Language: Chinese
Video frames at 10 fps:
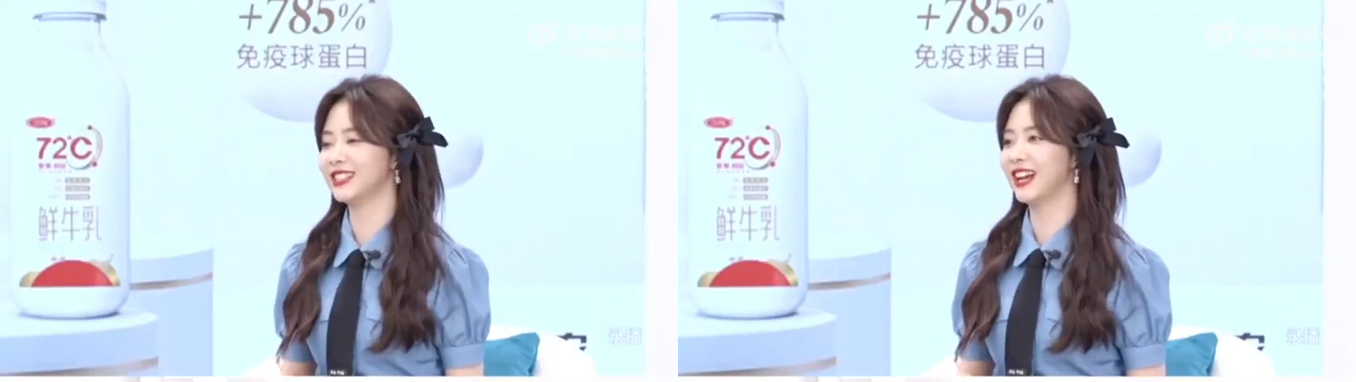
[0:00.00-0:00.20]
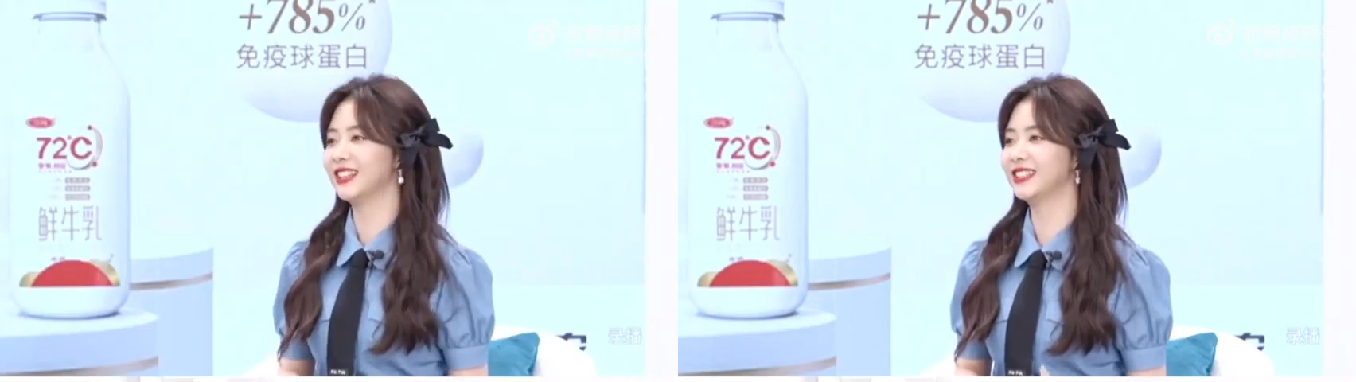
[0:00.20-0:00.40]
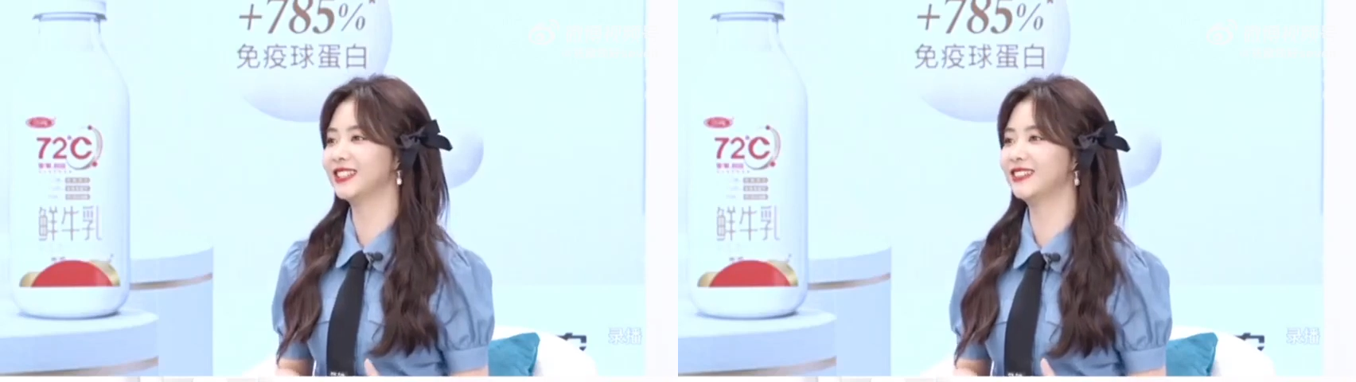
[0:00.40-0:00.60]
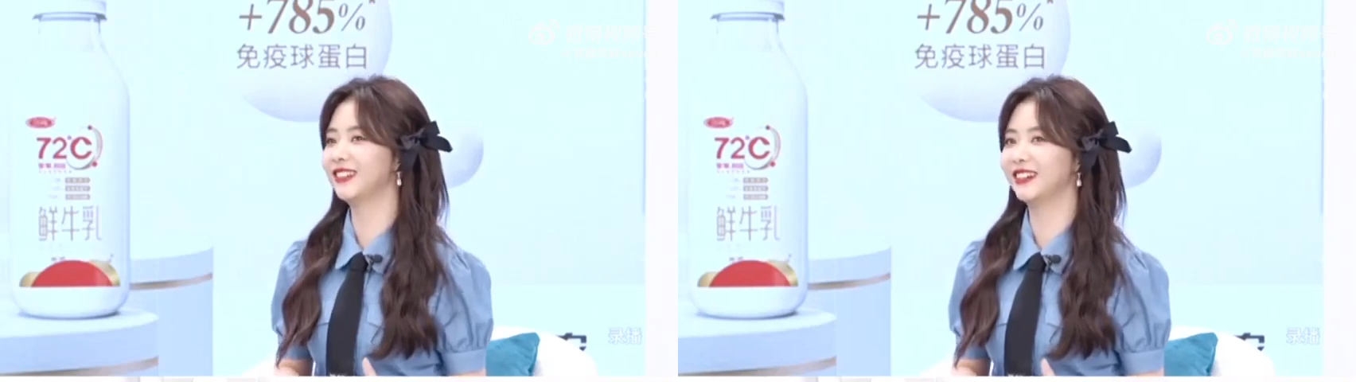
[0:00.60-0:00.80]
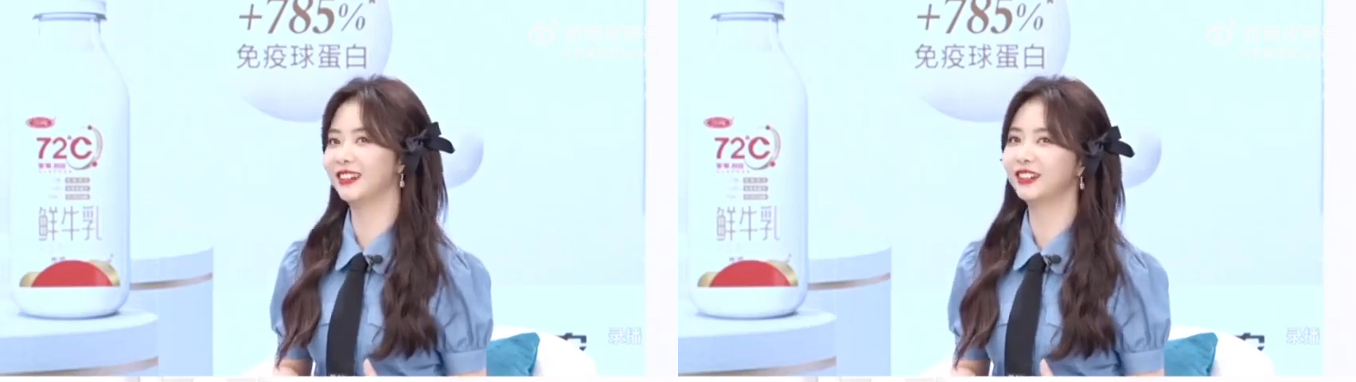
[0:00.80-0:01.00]
杀青
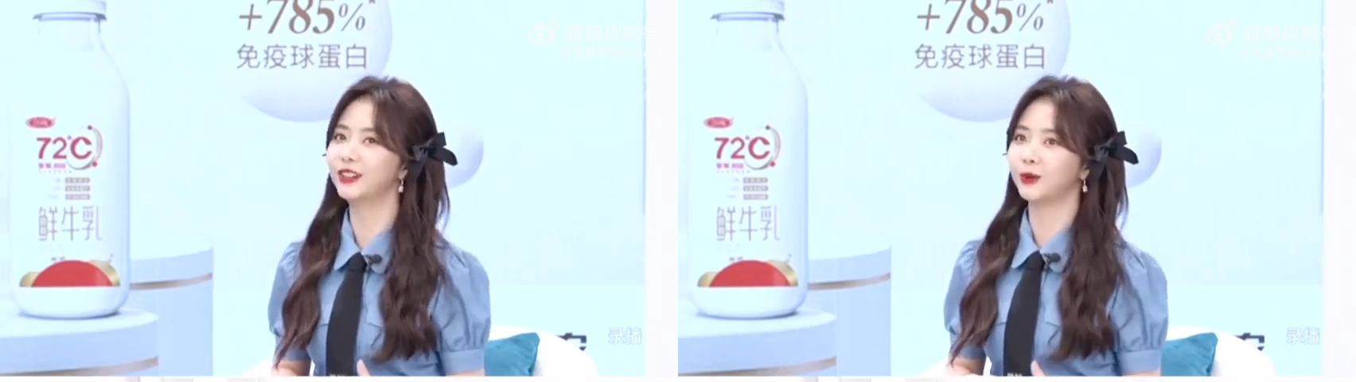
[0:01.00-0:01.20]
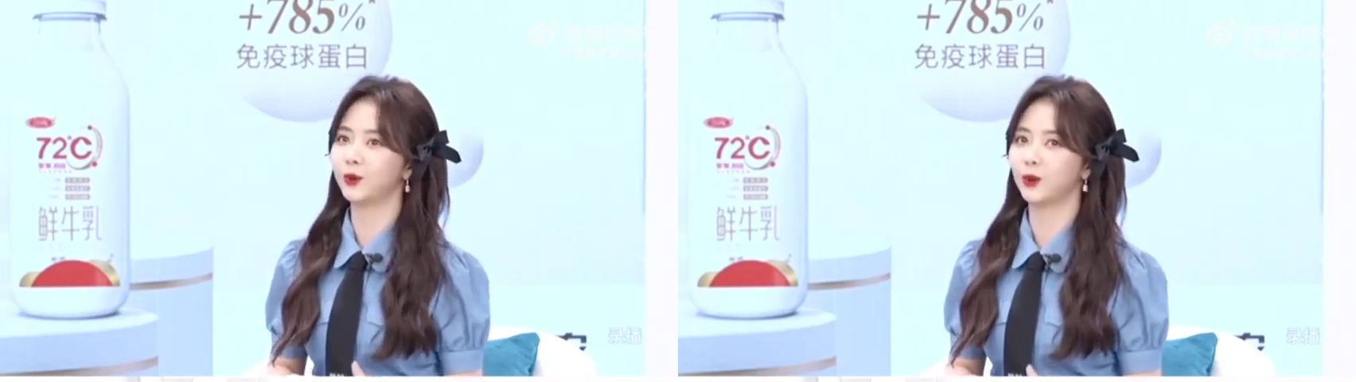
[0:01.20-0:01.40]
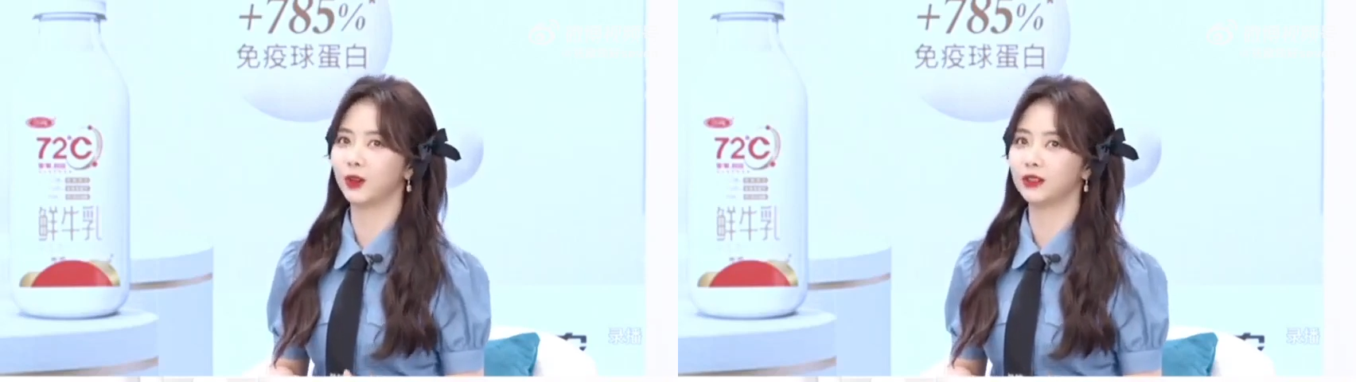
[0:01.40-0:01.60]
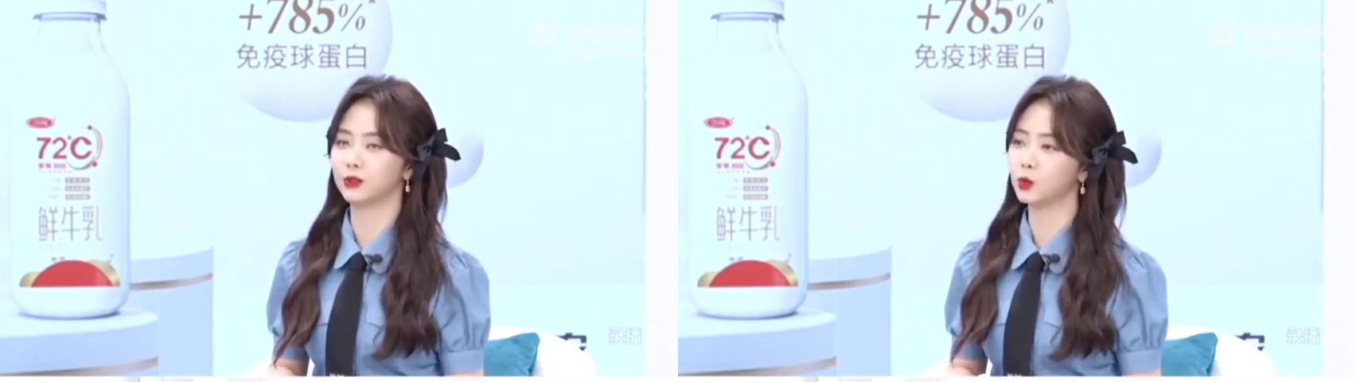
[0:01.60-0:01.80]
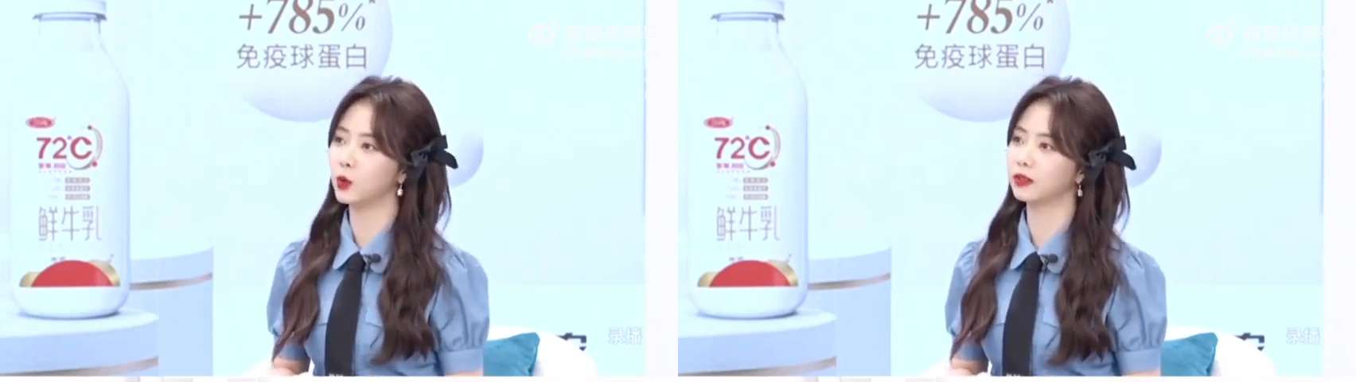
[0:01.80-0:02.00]
了，我
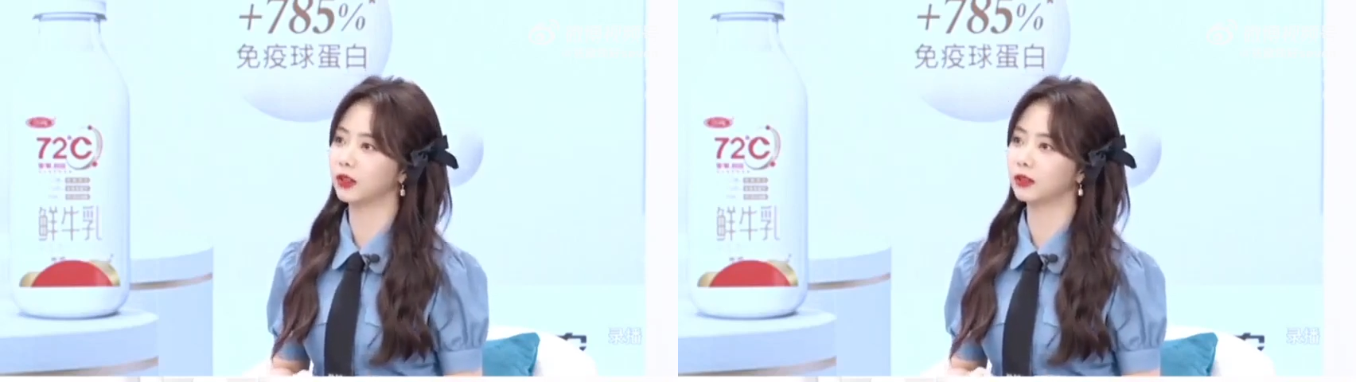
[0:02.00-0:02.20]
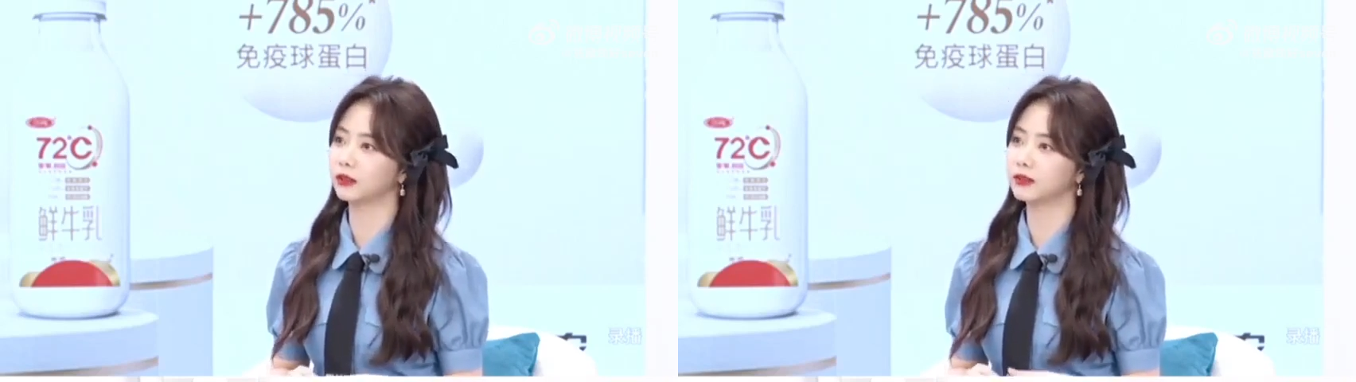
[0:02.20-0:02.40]
如果能